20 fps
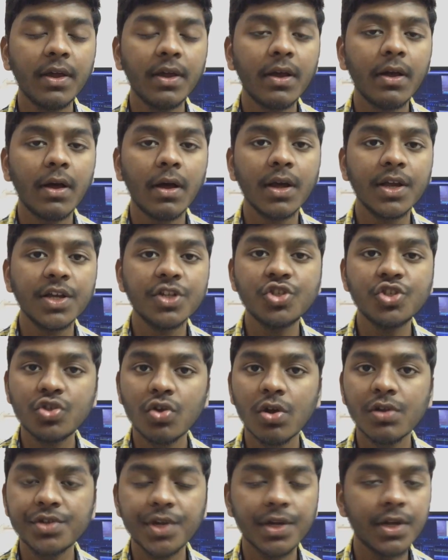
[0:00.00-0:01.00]
గా
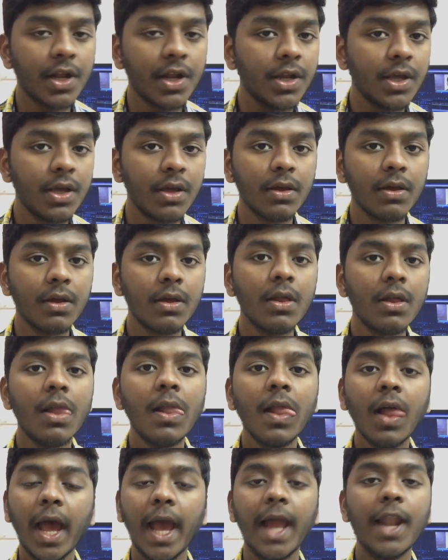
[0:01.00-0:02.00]
ఇన్స్టాల్ చేయడానికి
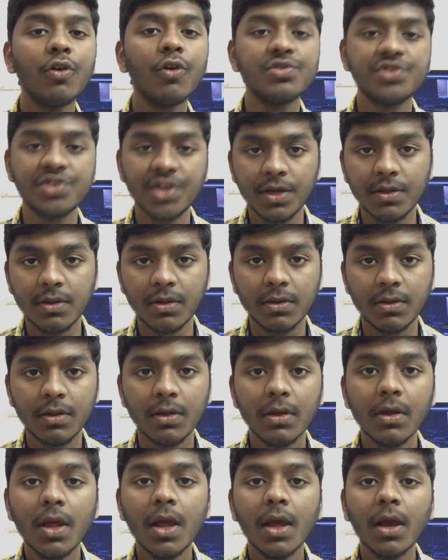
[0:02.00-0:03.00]
అలౌ చేయదు అది
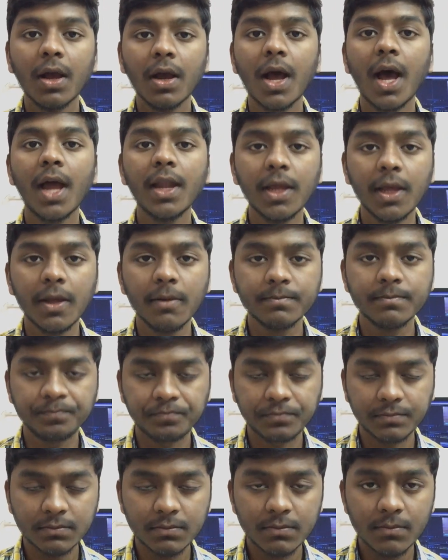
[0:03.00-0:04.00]
కానీ
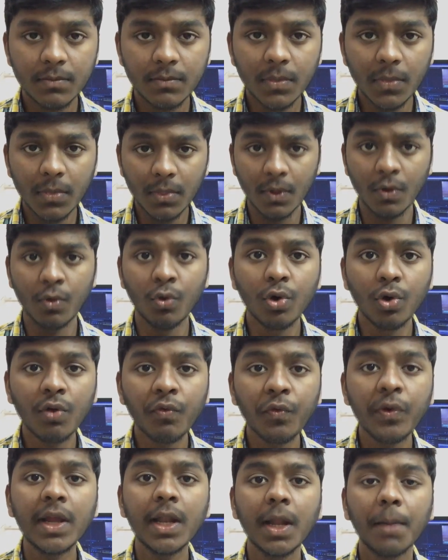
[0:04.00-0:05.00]

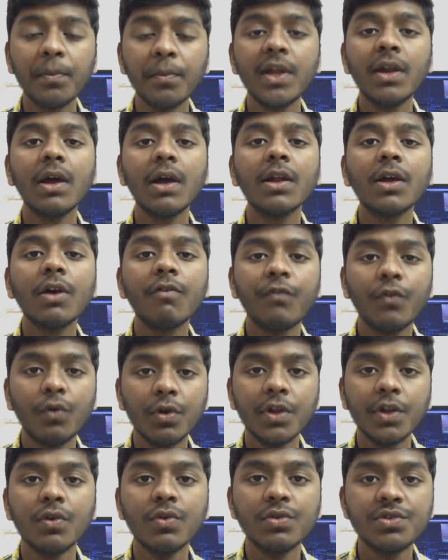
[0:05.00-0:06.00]
ఒకవేళ మీరు కనుక
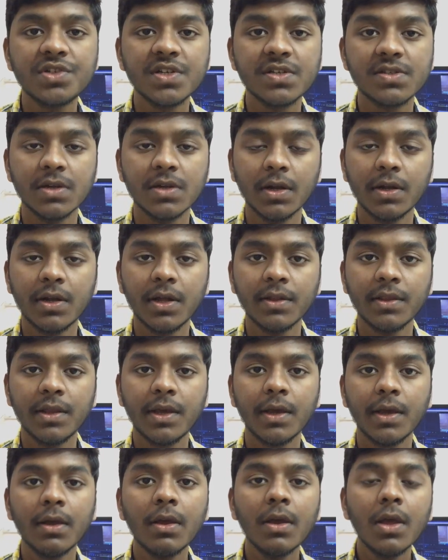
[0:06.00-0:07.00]
ఫోన్ని రూట్
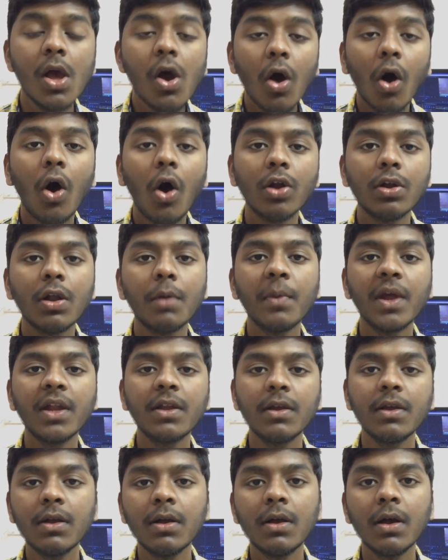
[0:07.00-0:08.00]
చేసినట్టయితే
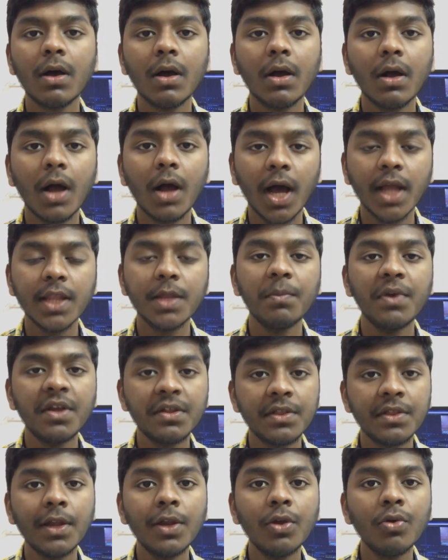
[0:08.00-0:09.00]
ఆటోమేటిక్ గా అది మీకు
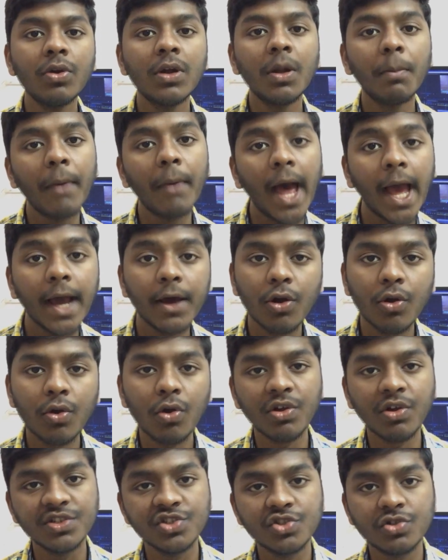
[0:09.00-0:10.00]
తెలియకుండా
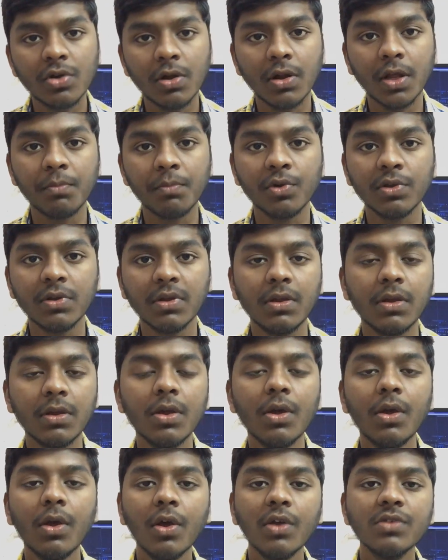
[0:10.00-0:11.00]
బ్యాక్గ్రౌండ్లో ఇన్స్టాల్ అయిపోతుంది
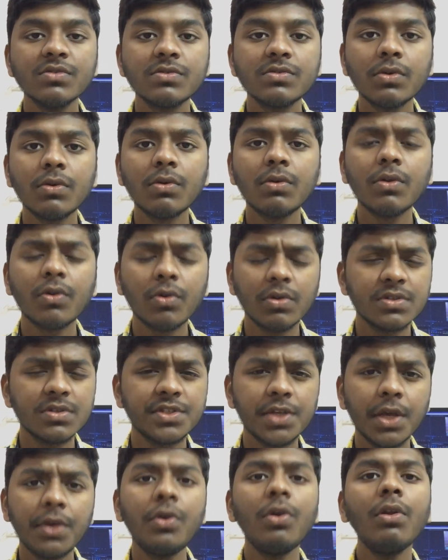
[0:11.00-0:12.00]
సో
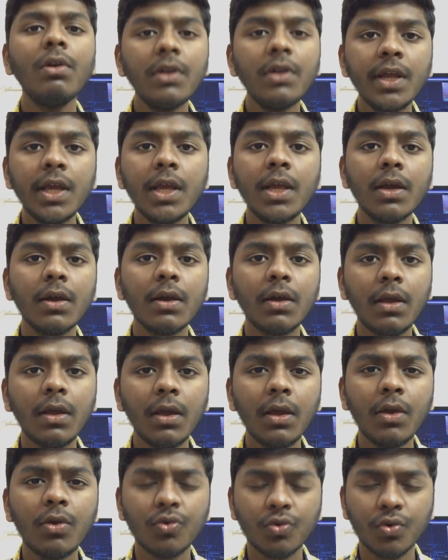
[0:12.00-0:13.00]
సెక్యూరిటీకి
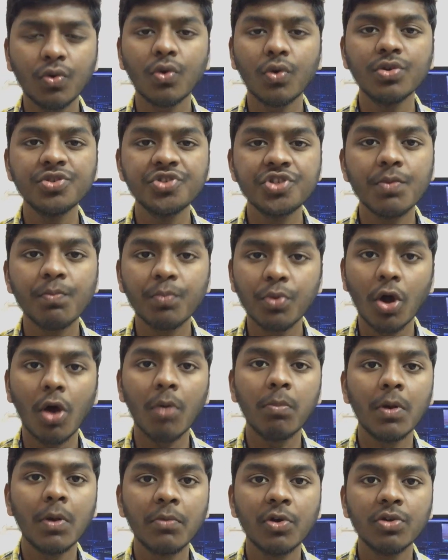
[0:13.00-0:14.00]
కొంచెం
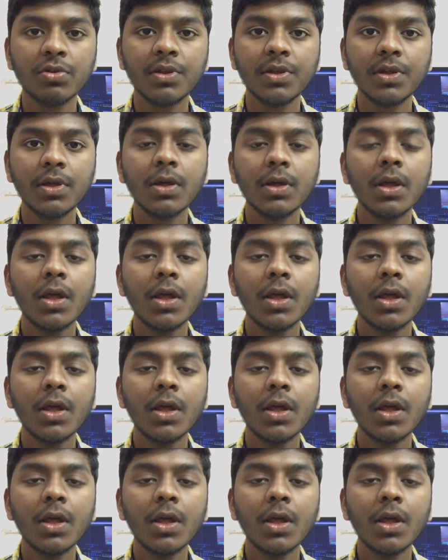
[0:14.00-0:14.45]
ప్రాబ్లం అవుతుంది